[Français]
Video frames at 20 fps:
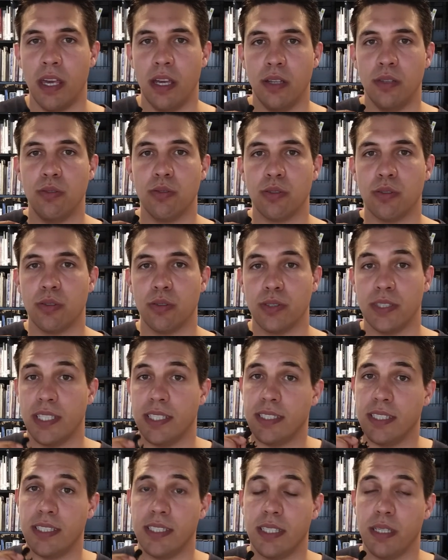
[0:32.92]
Donc, euh, c'est
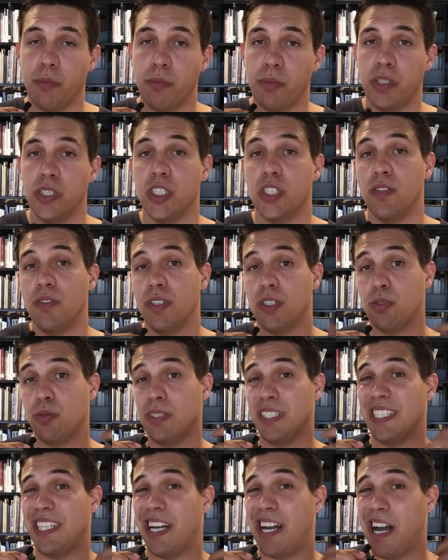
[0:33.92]
assez simple. Je vais
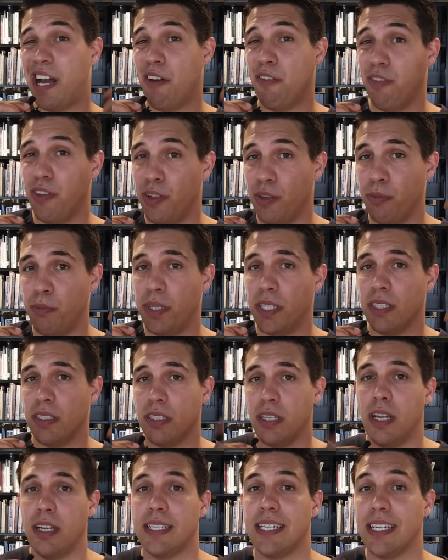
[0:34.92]
choisir un phénomène,
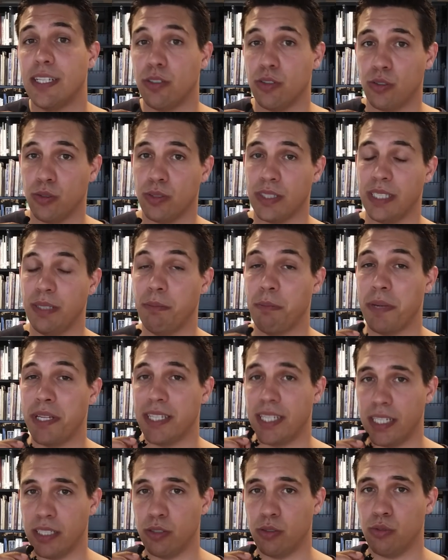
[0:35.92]
quelque chose qui
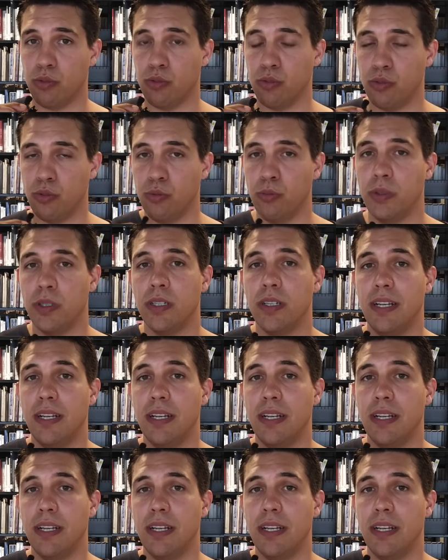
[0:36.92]
m'intéresse sur YouTube.